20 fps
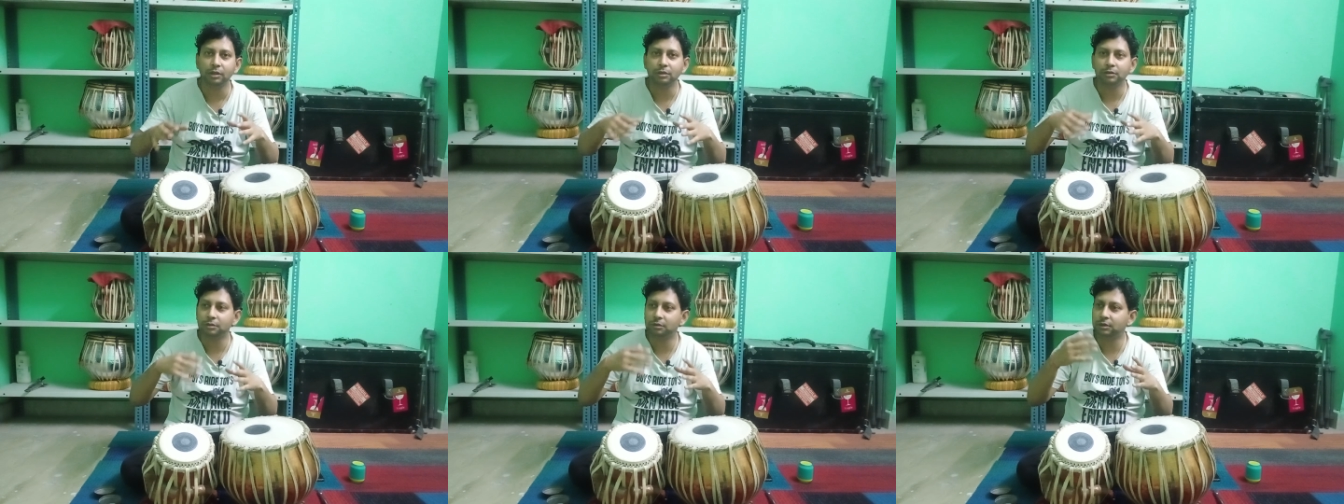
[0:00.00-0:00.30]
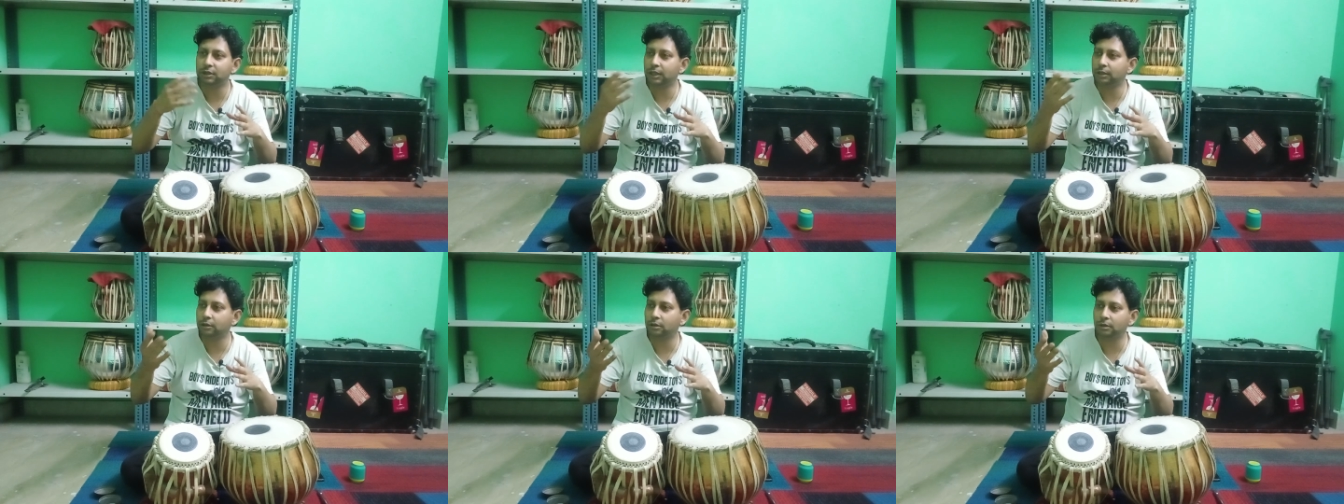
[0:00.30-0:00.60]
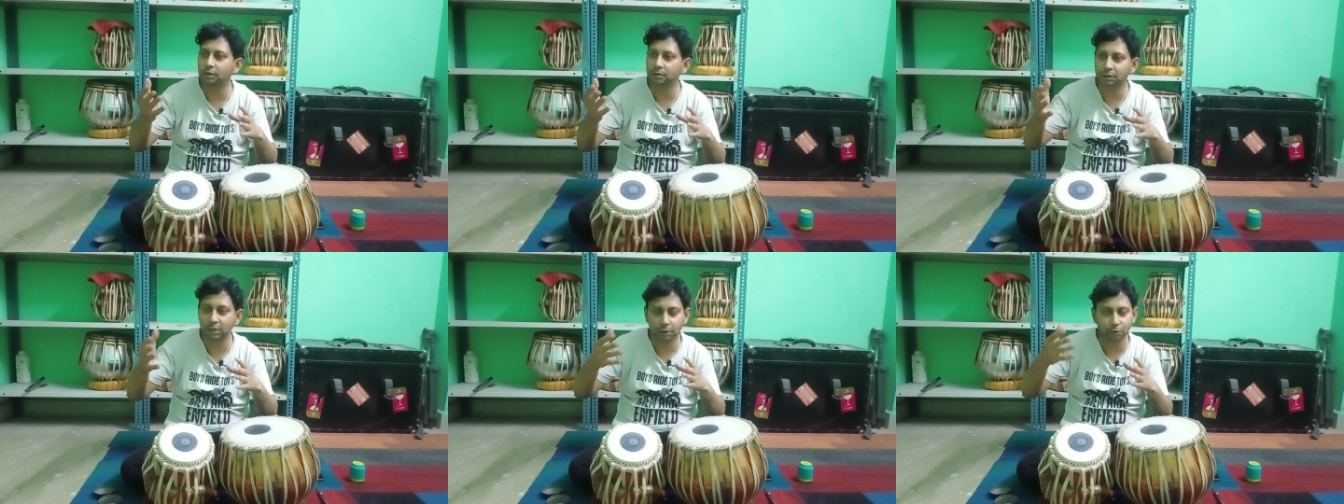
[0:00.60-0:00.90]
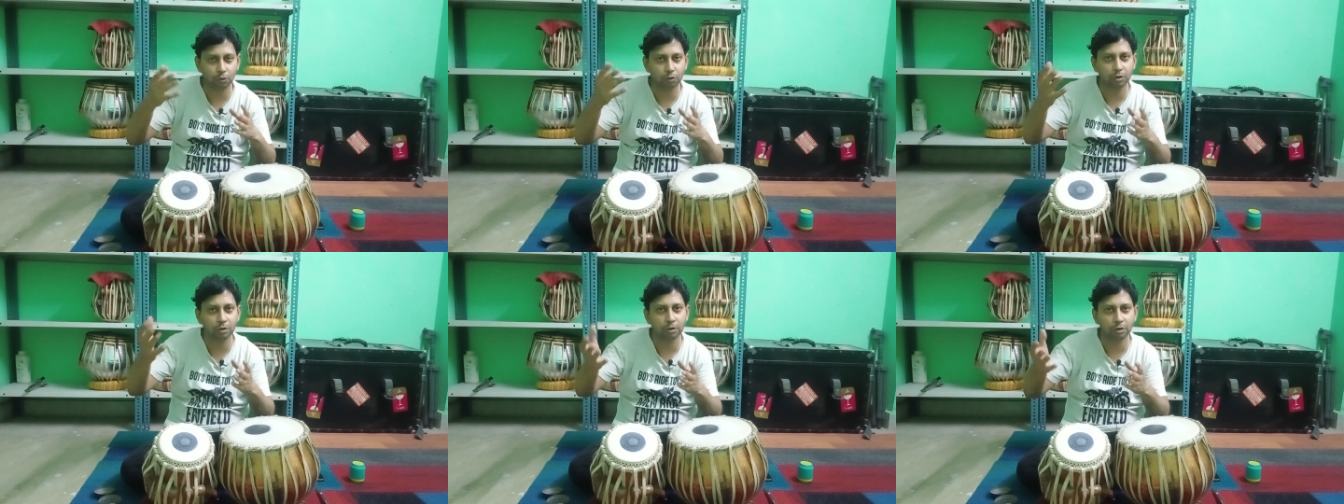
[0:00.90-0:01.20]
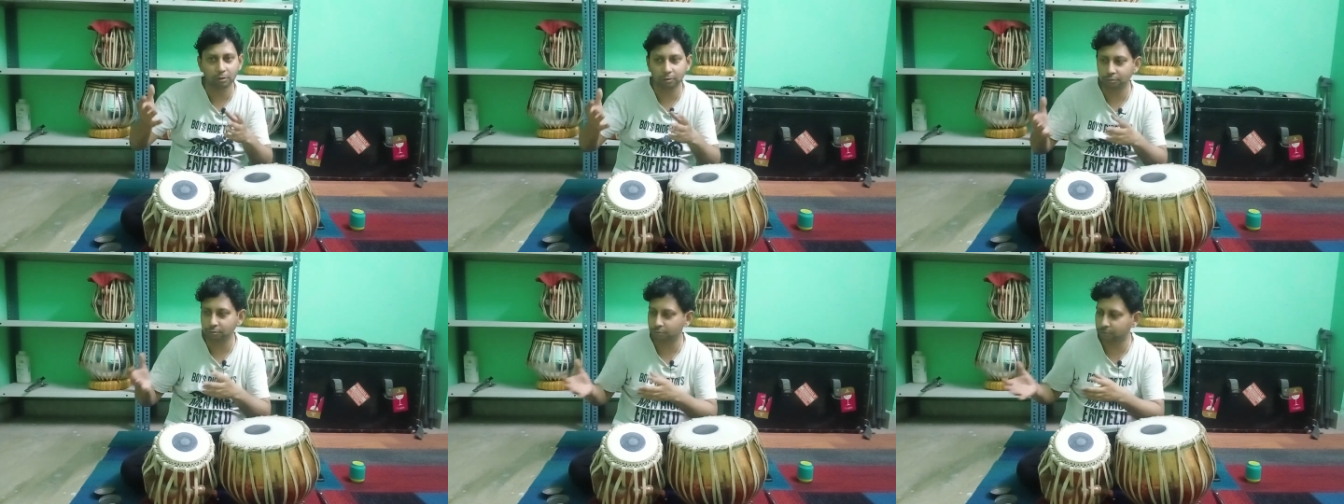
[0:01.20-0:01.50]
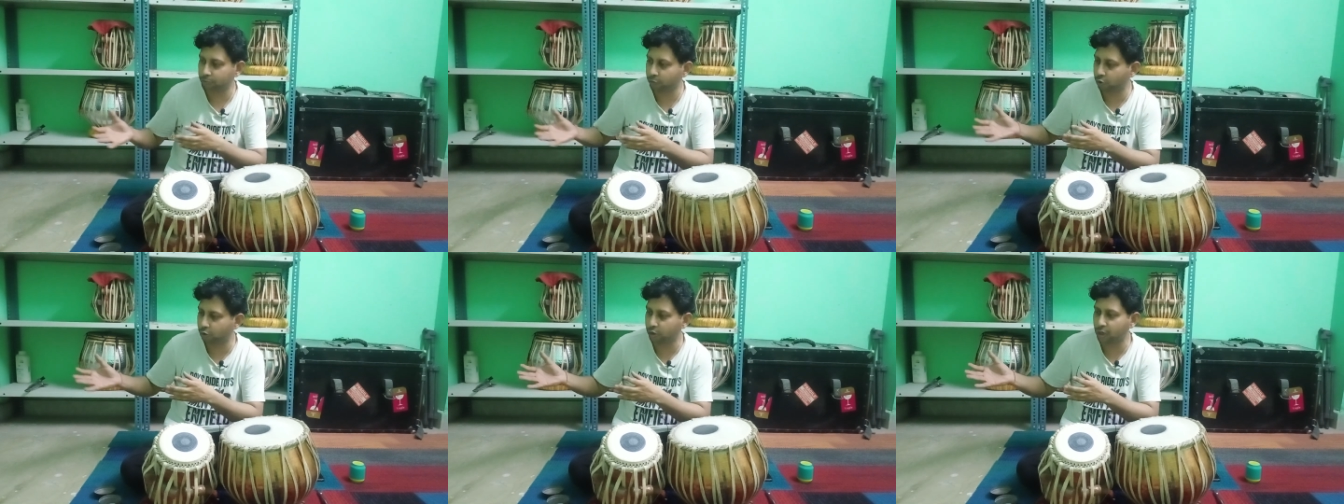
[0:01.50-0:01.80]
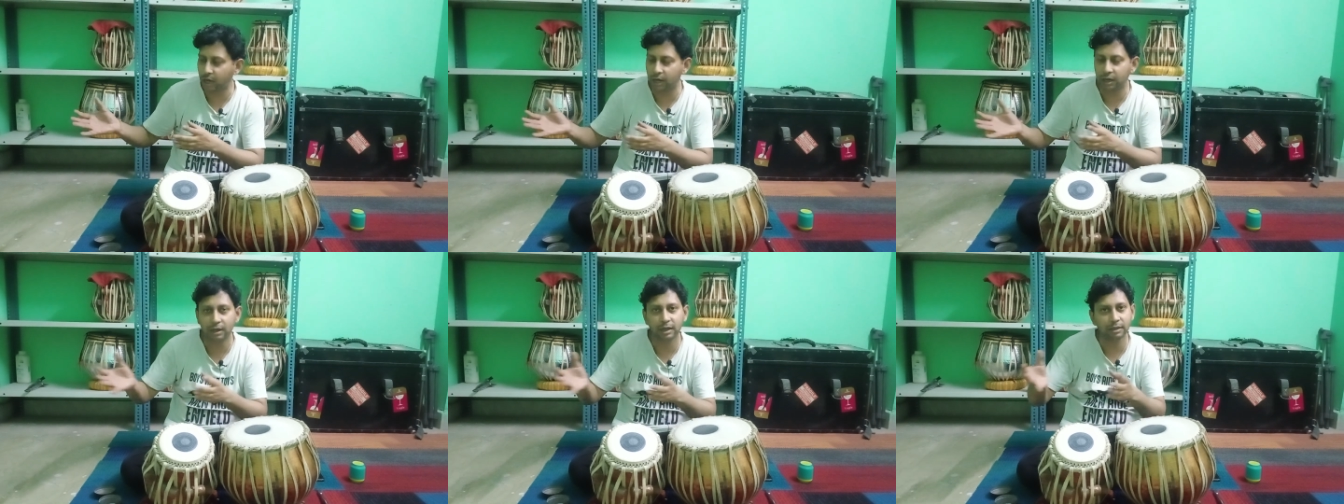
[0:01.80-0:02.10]
जज जजों को वो
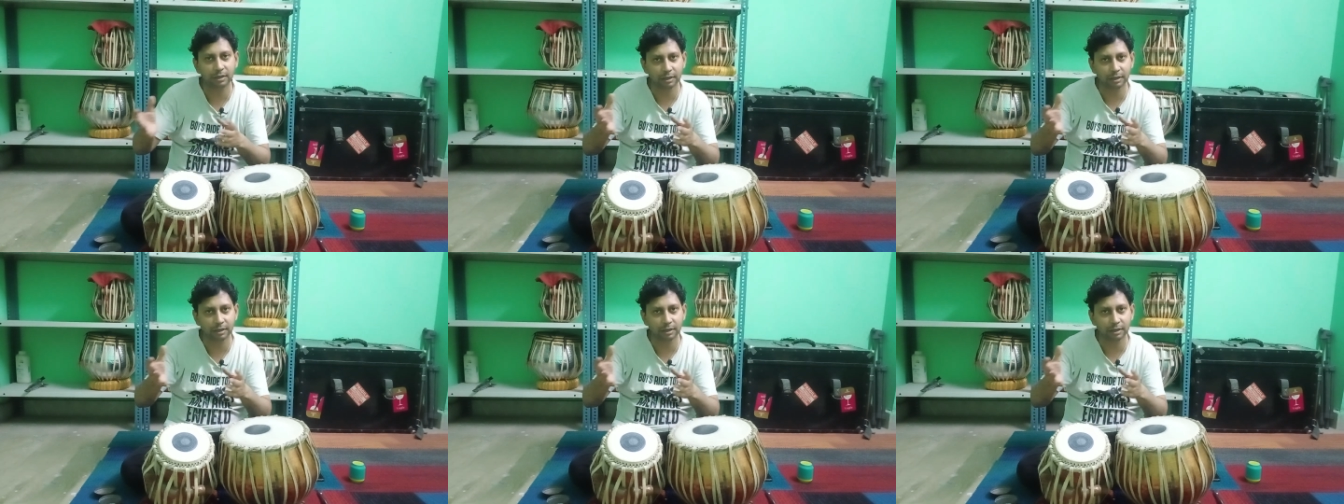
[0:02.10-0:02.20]
उठा के